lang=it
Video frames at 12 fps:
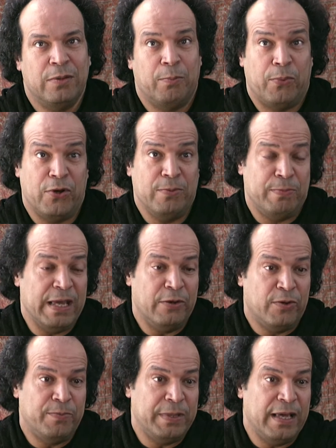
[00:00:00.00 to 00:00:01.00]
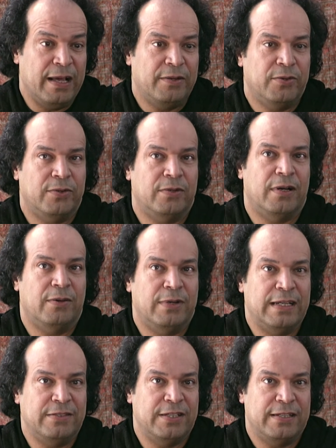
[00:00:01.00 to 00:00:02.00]
Poi piano piano a
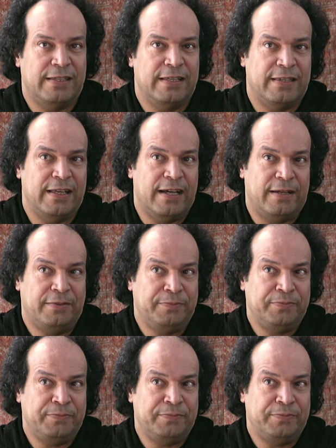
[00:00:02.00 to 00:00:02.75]
una certa età